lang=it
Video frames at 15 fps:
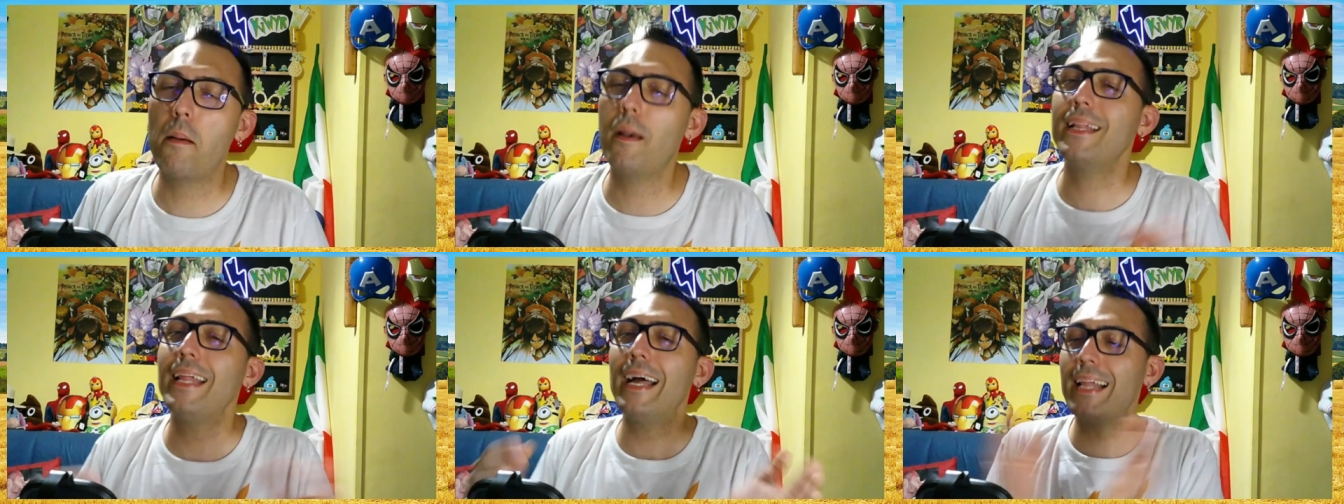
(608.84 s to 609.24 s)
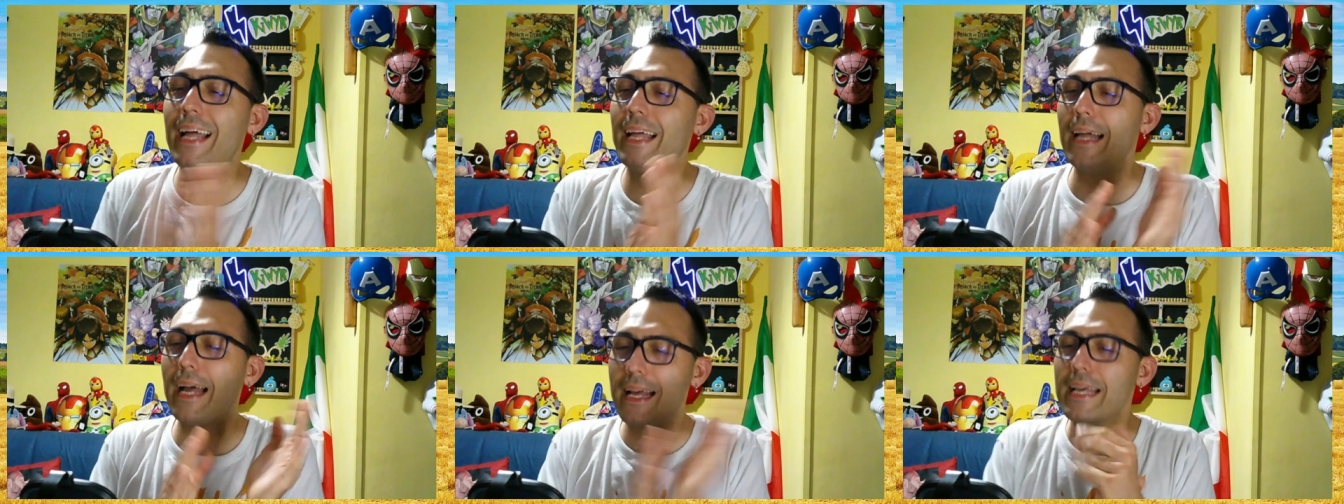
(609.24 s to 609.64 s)
Dai, eh, dai, dai,
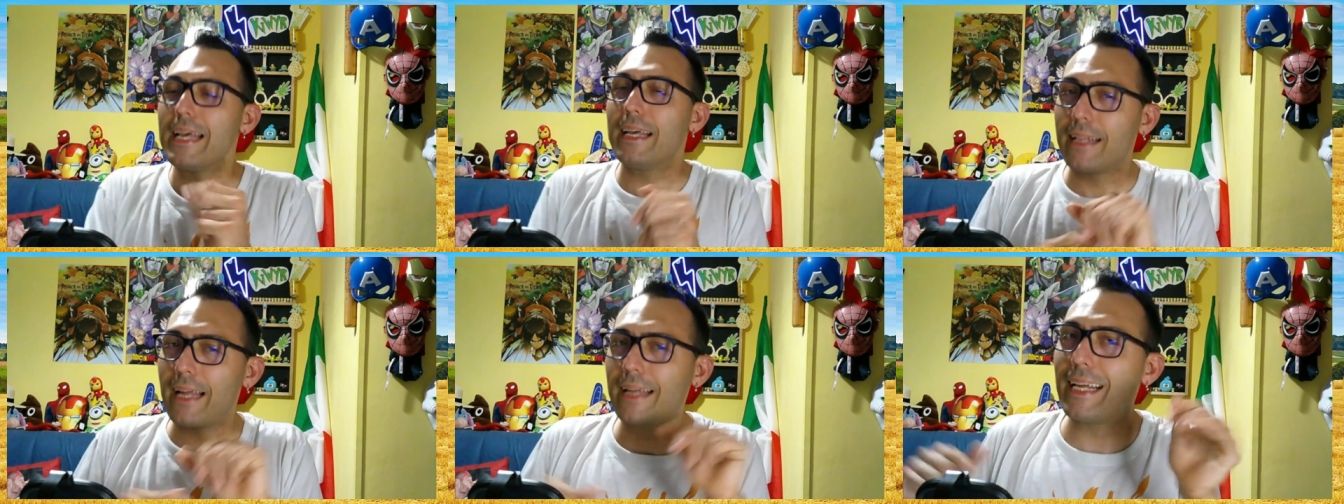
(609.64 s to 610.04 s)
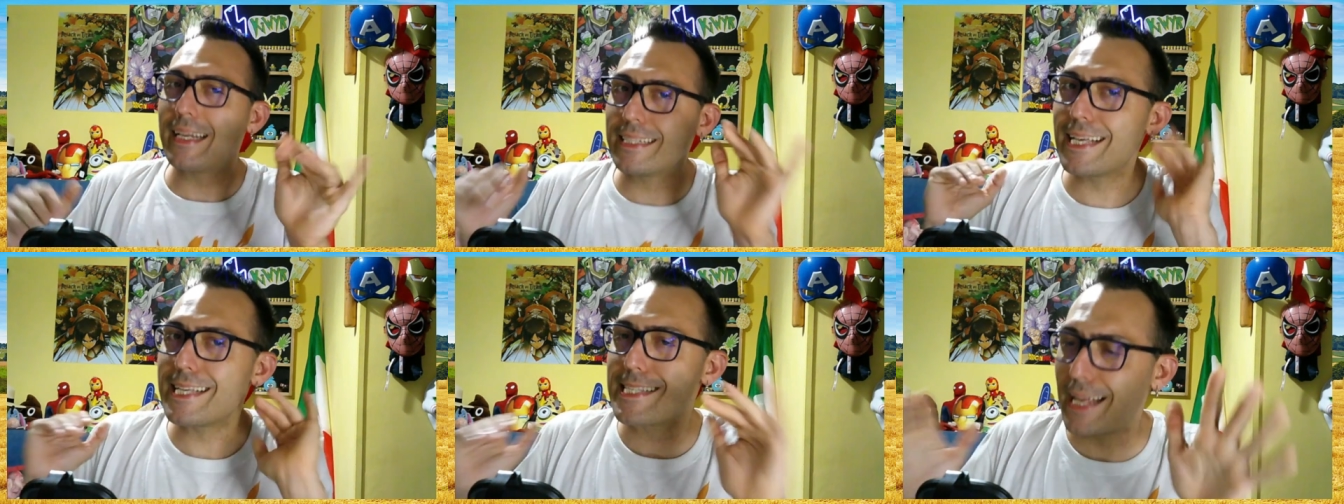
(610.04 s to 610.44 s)
dai, dai, dai, se
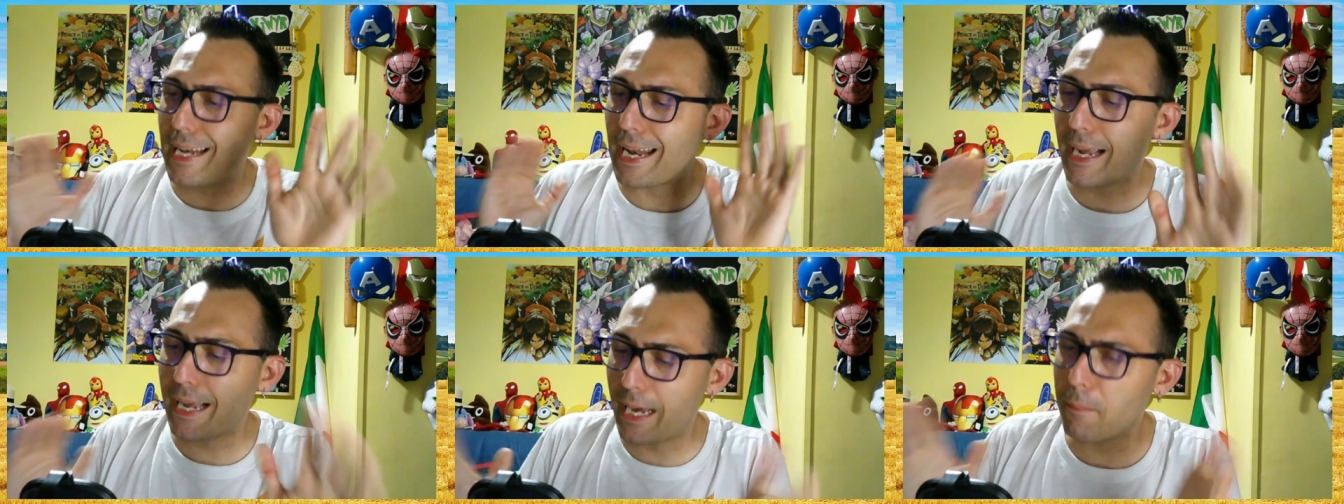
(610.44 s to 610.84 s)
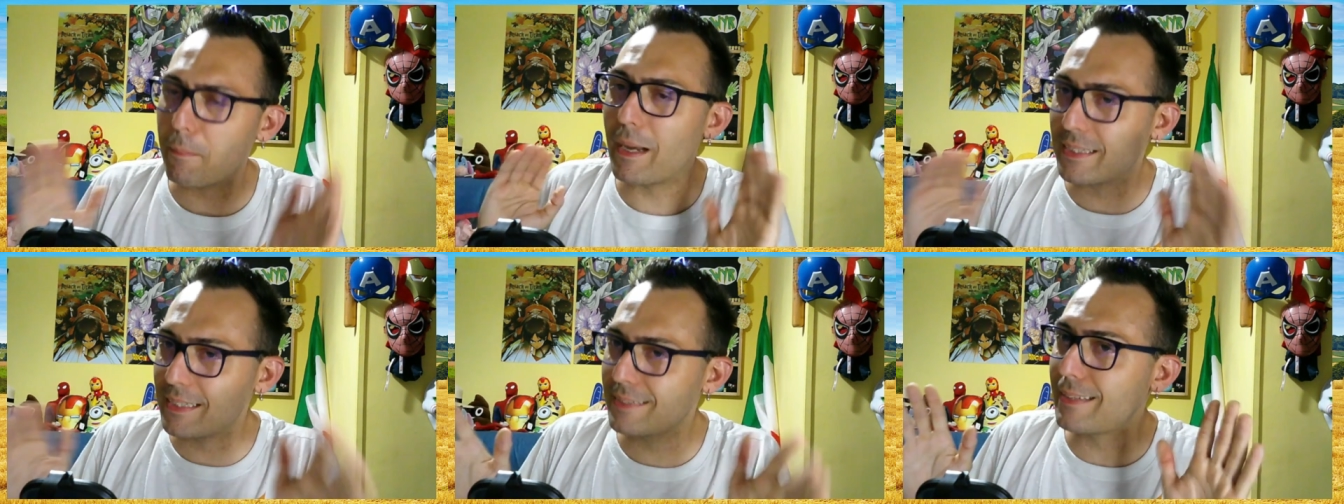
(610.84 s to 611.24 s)
stanno a calmare,
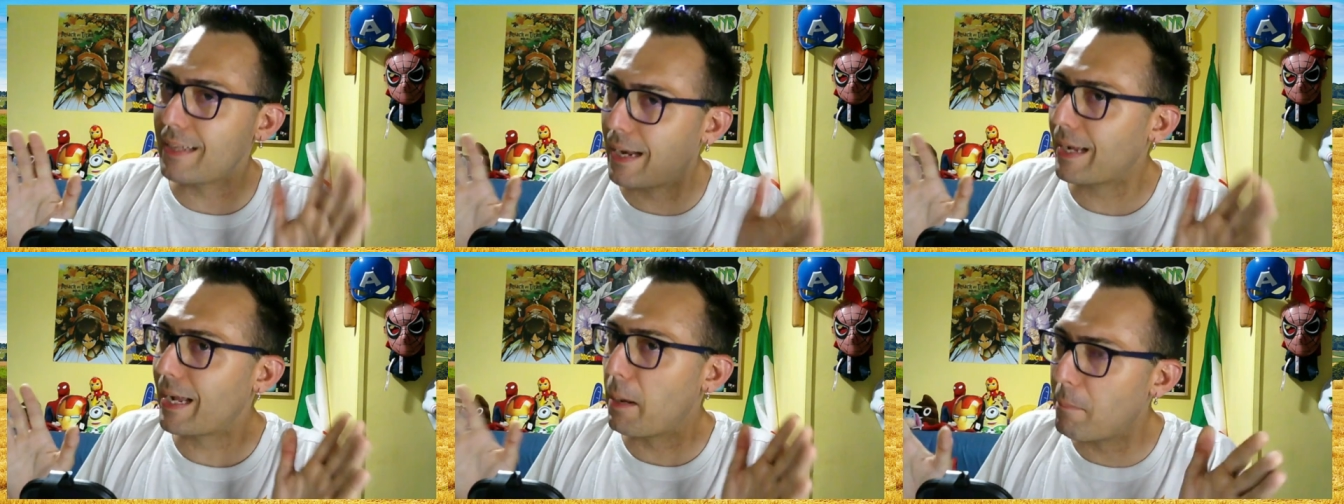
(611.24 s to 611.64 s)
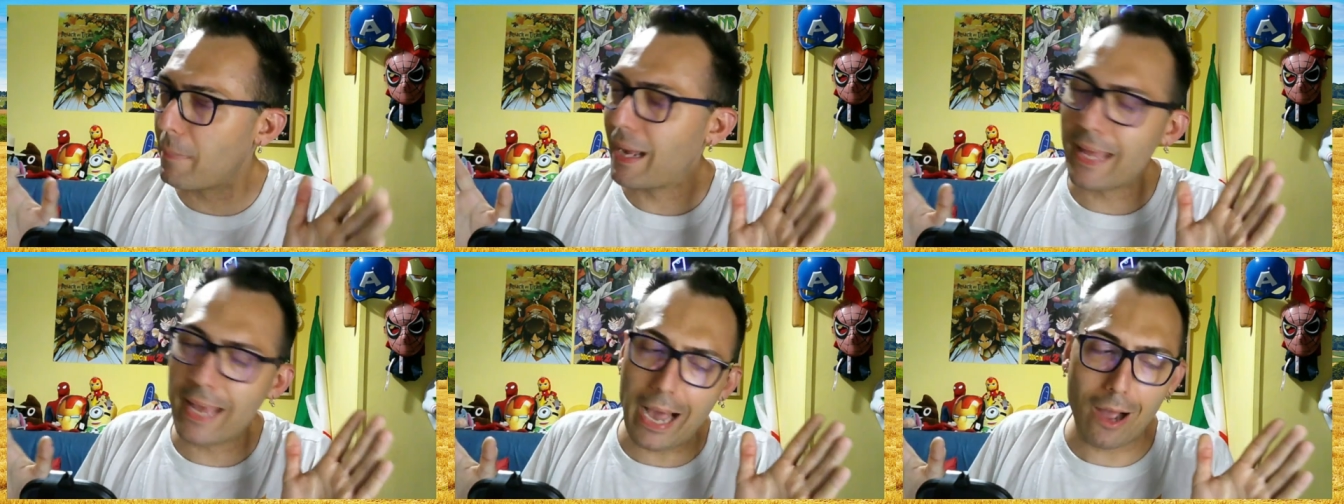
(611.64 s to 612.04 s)
se stanno a calmare
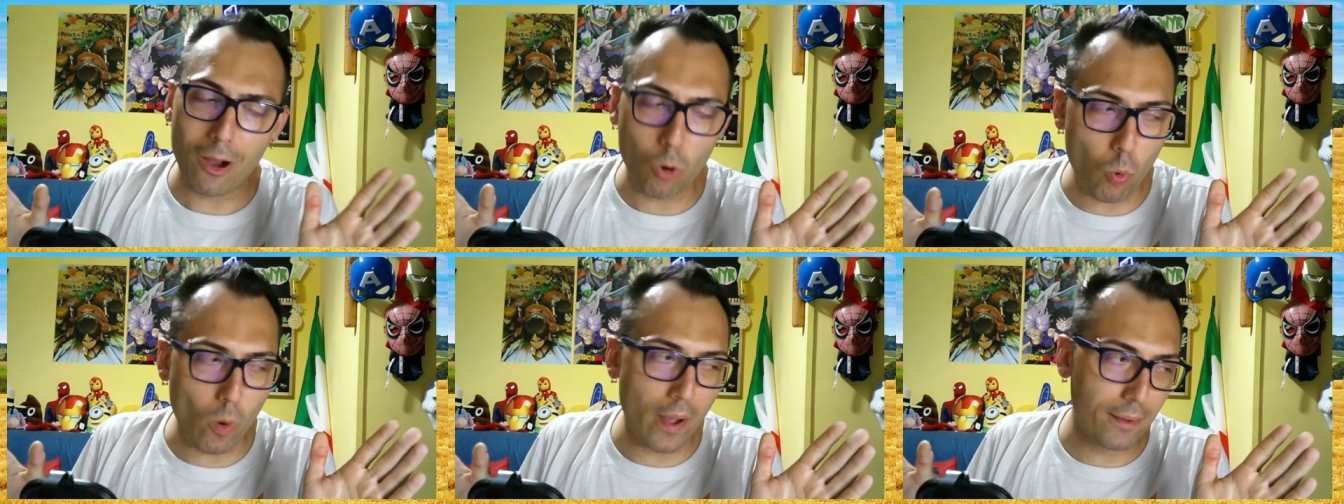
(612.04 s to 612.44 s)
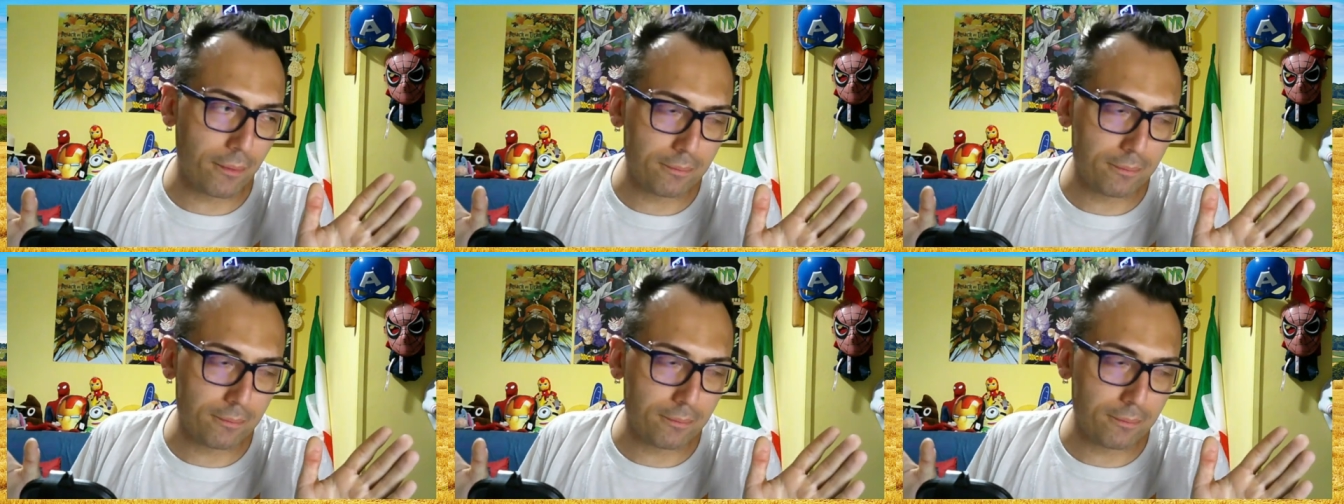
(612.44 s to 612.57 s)
le acque